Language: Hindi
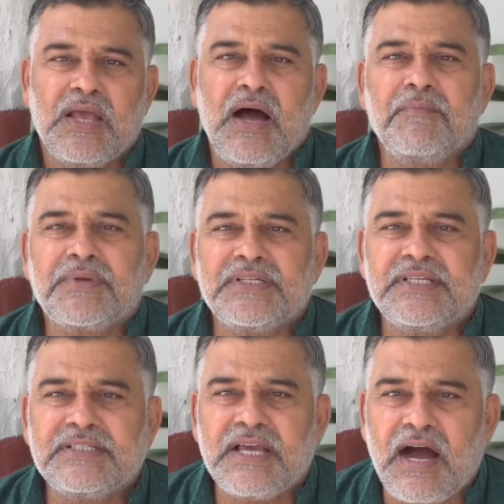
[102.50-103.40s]
हम
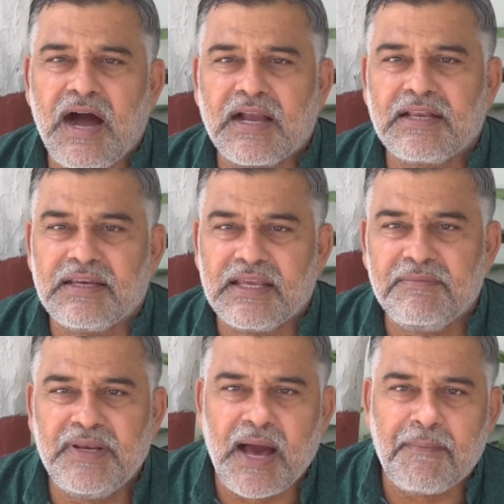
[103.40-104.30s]
किसी से आंख नहीं
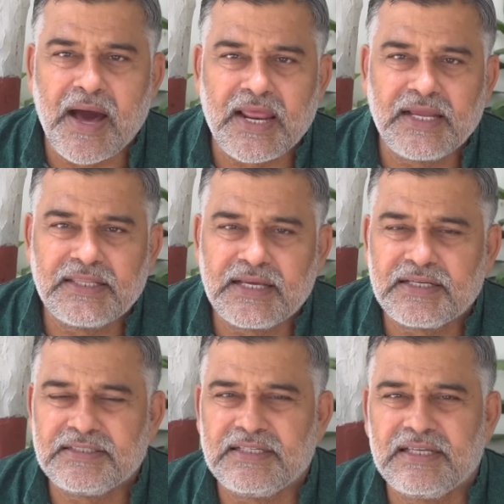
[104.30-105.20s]
मिला पा रहे थे
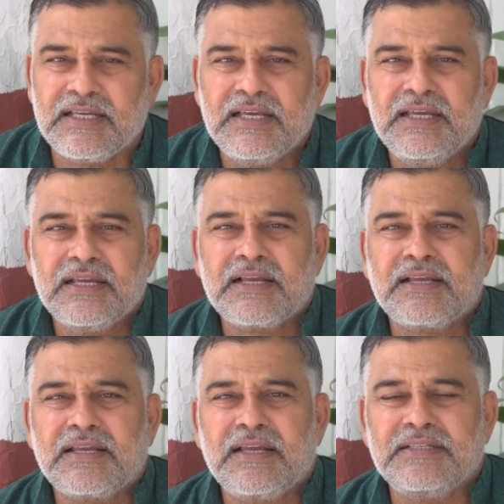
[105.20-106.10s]
किसी
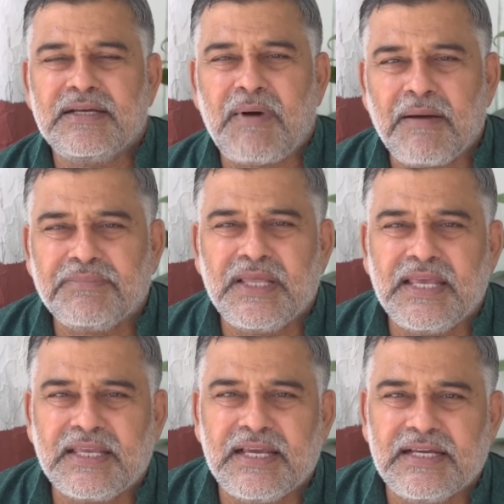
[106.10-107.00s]
के जवाब देने
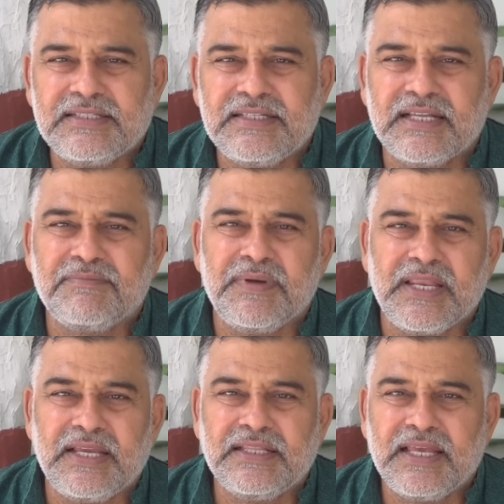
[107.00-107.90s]
की हैसियत में
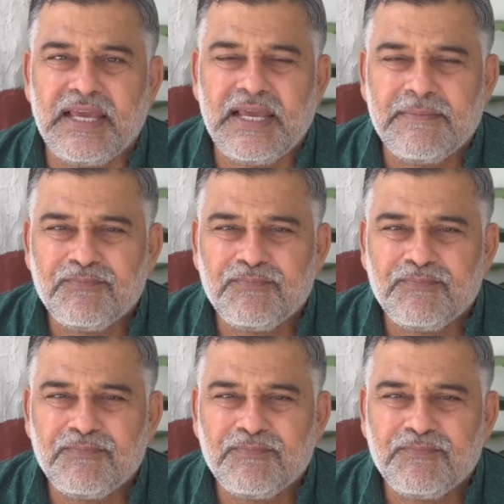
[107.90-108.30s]
नहीं थे